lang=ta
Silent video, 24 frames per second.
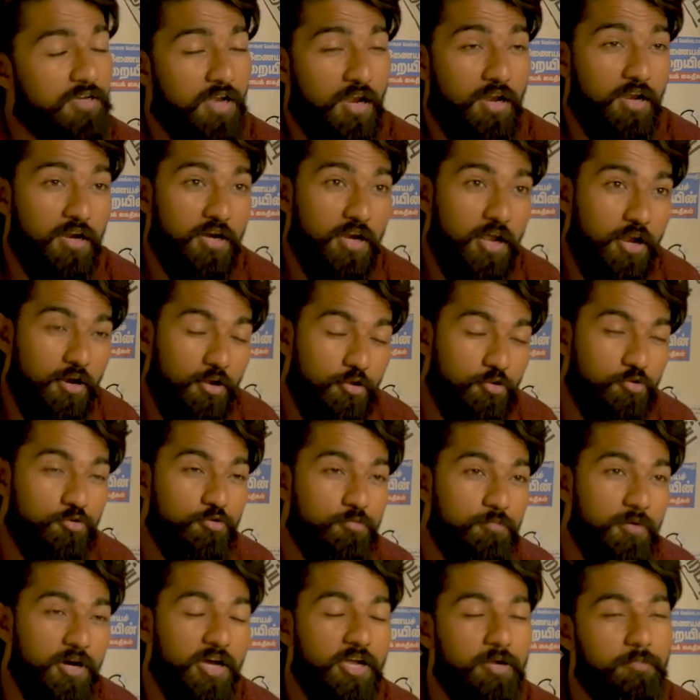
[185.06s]
நல்ல நாள்
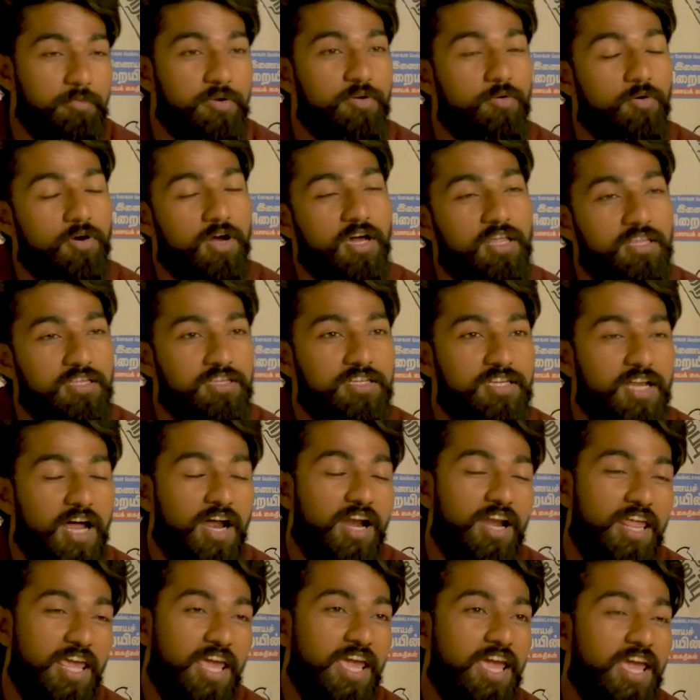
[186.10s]
அதுவுமா இப்படி
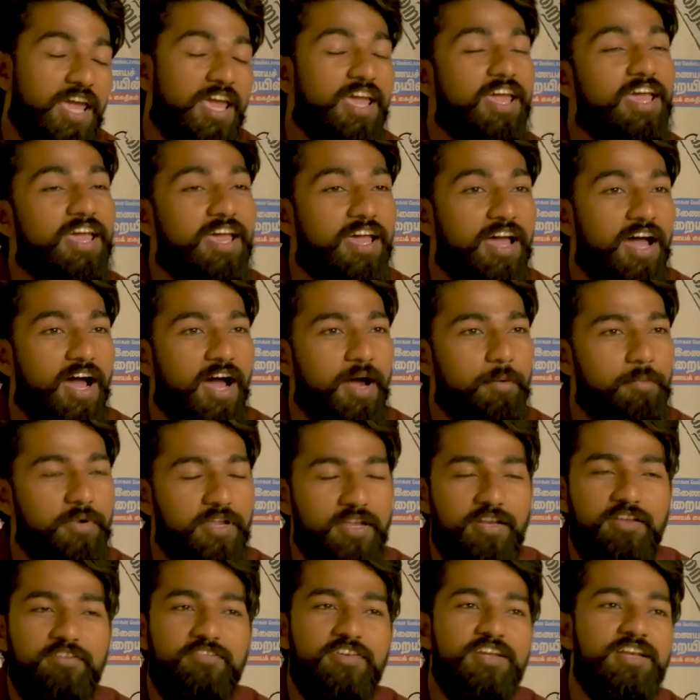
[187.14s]
உக்காந்துட்டாலேயே
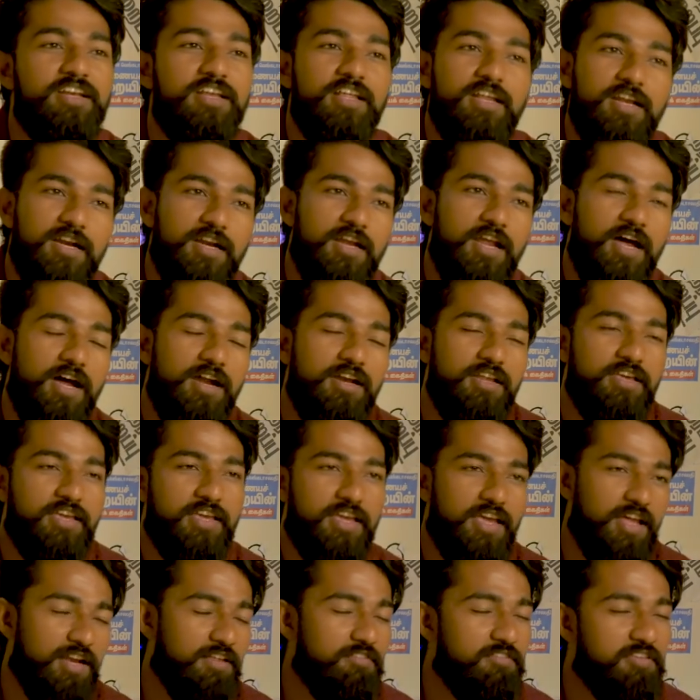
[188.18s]
அப்படின்னு வீட்டில் இருக்க நாலு
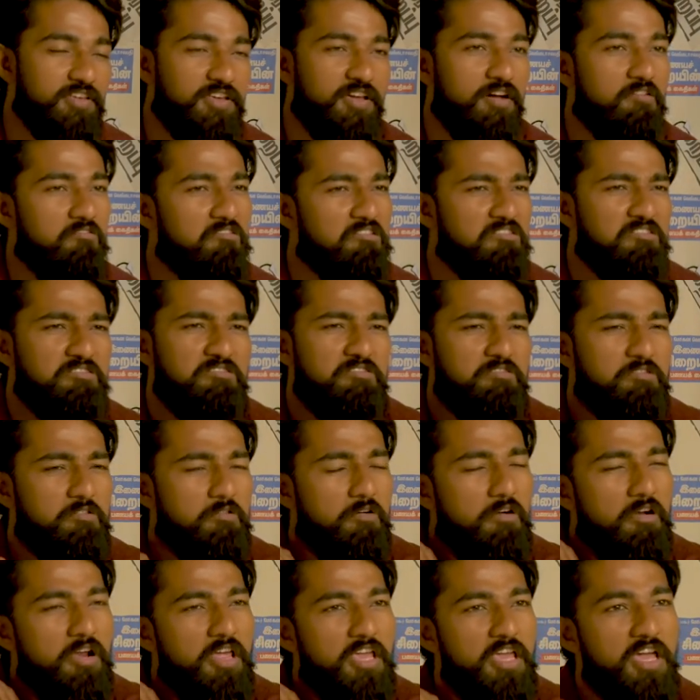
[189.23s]
கிளவிங்க அவங்கள
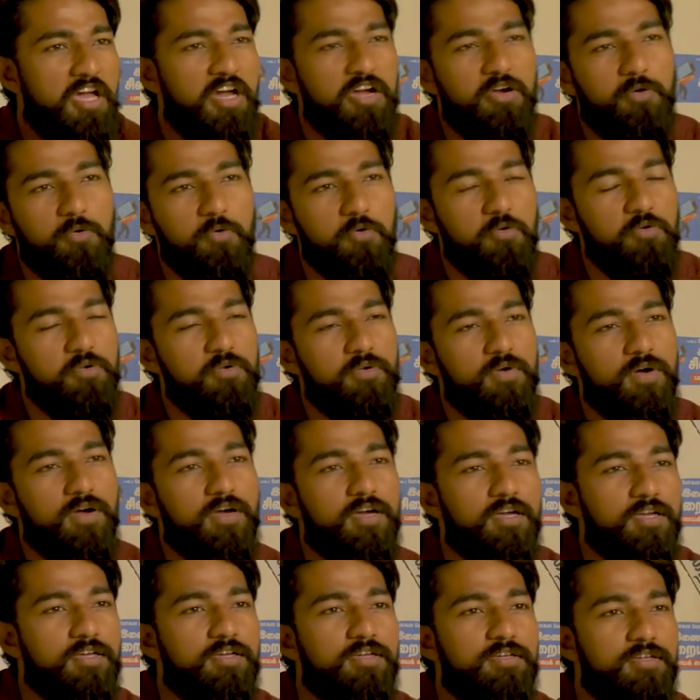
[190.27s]
கொலையாக
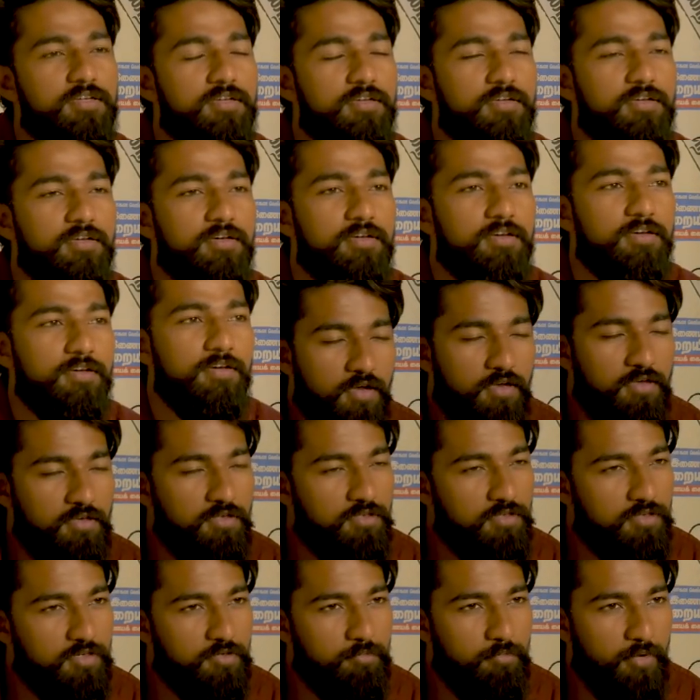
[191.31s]
கொன்றுவாங்க
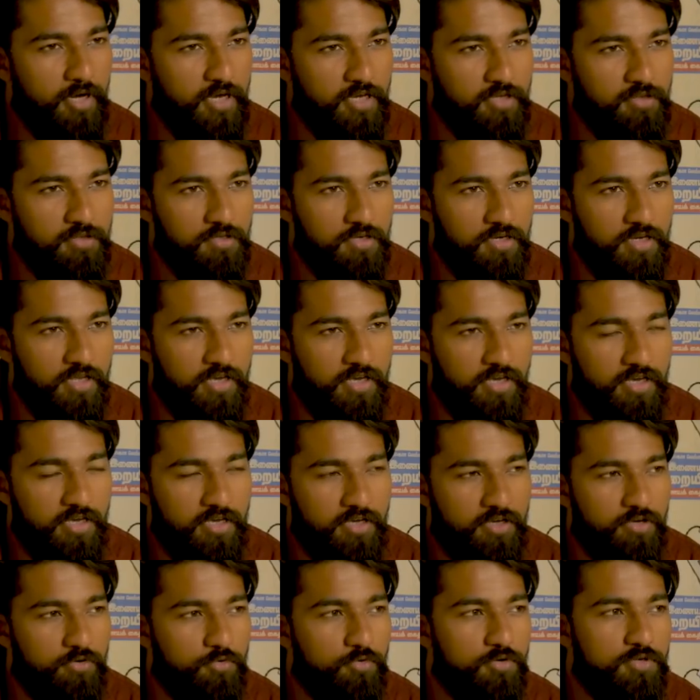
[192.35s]
இதுக்கு பயந்துட்டே
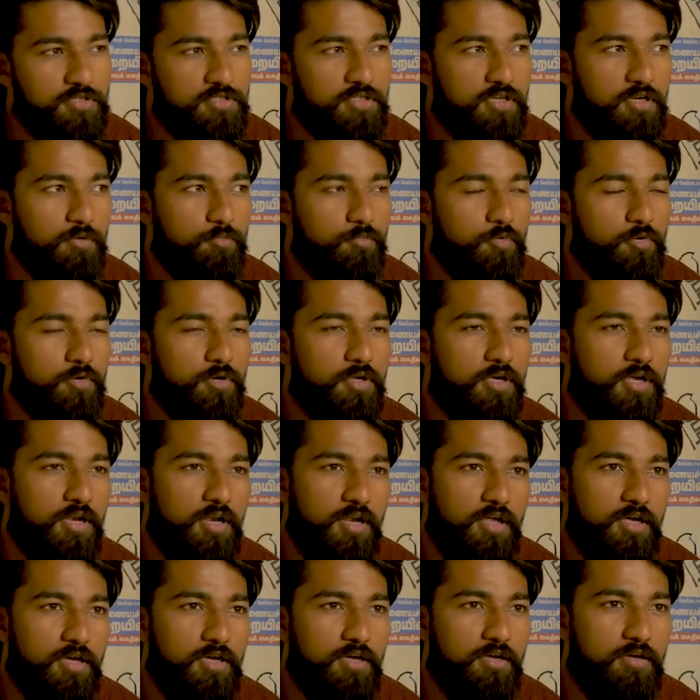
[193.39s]
ஒரு சில
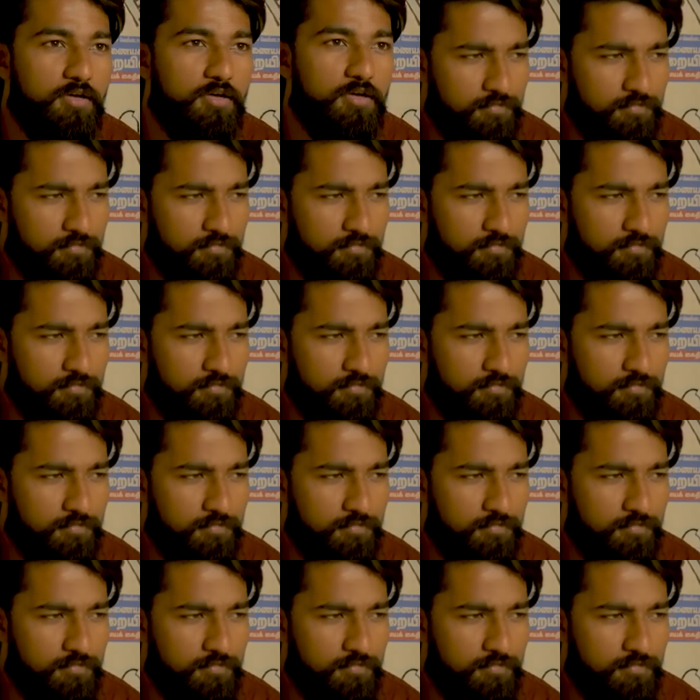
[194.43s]
பொண்ணுங்கள்லாம்